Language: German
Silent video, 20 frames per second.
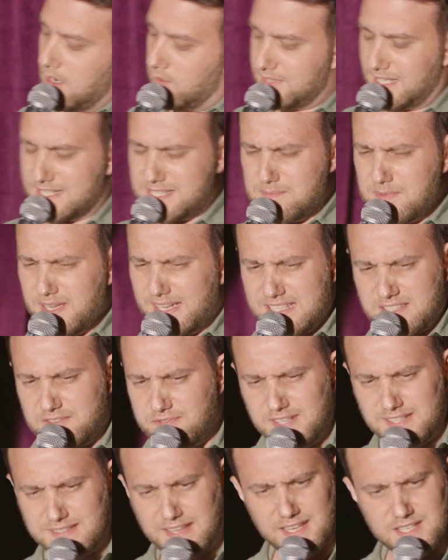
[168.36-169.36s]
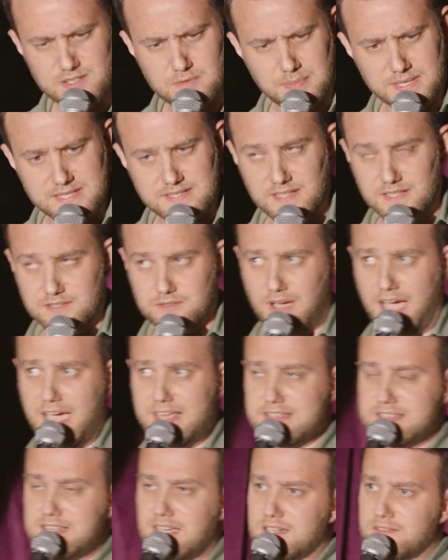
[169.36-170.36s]
Und da sind mir richtig viele Dinge so passiert. So
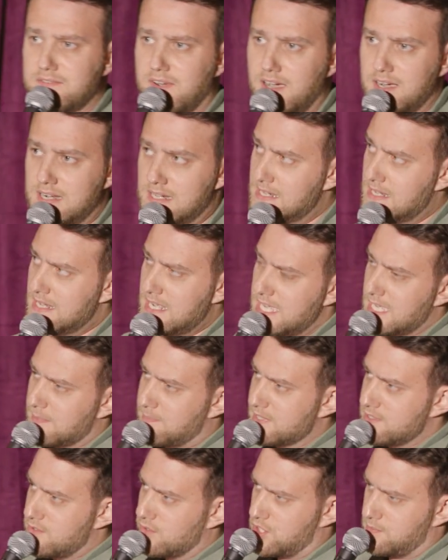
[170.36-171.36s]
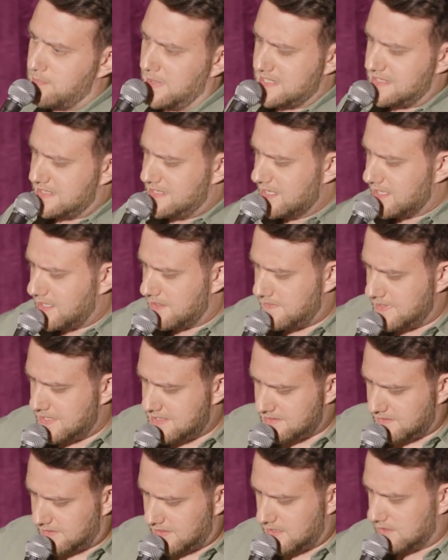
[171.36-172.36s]
eine Sache war, ich bin so spazieren
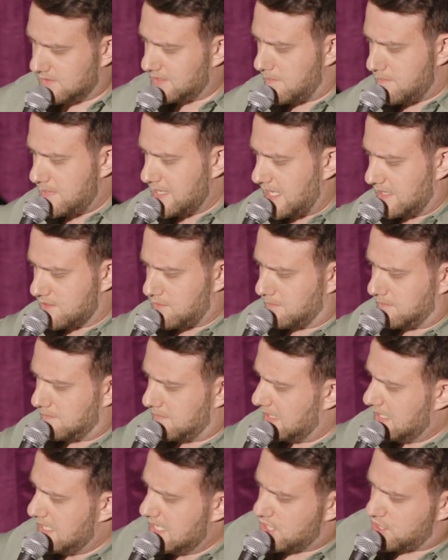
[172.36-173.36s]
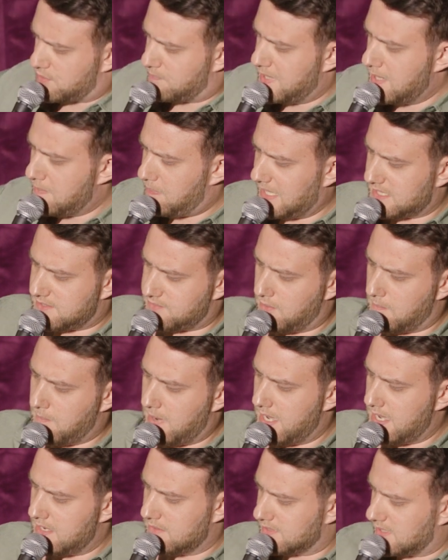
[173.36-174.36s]
gewesen, ja, und dann bin ich an so einem Spielplatz
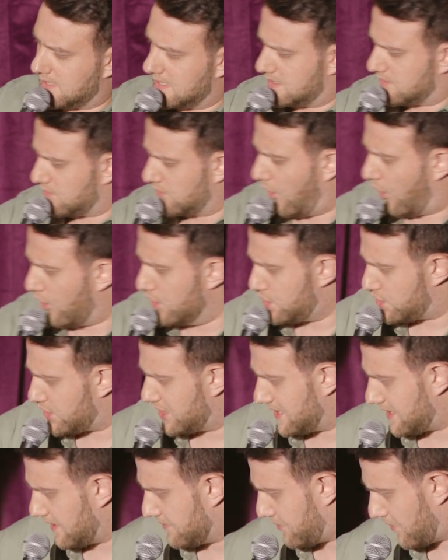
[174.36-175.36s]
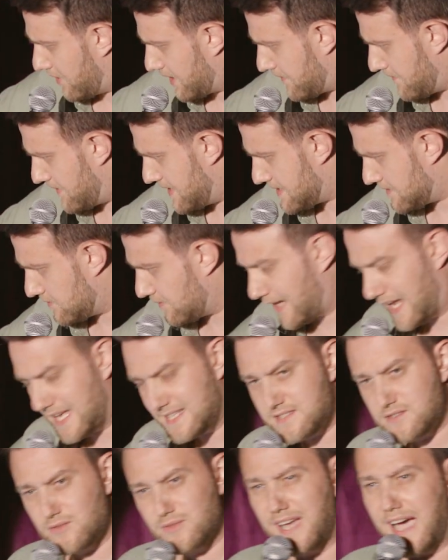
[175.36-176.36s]
vorbei und da ist so ein Holzschild davor gewesen und dann
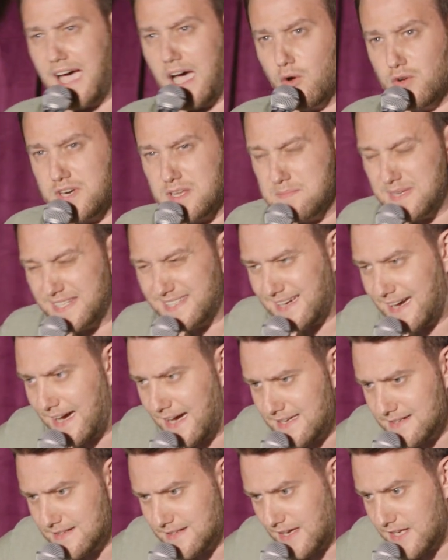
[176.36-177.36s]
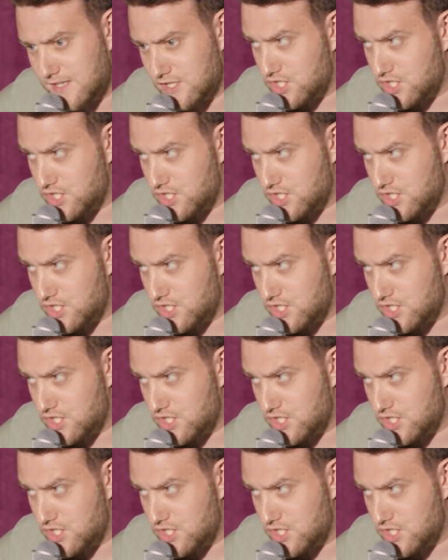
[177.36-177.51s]
hat so ein Rowdy mit Kreide dran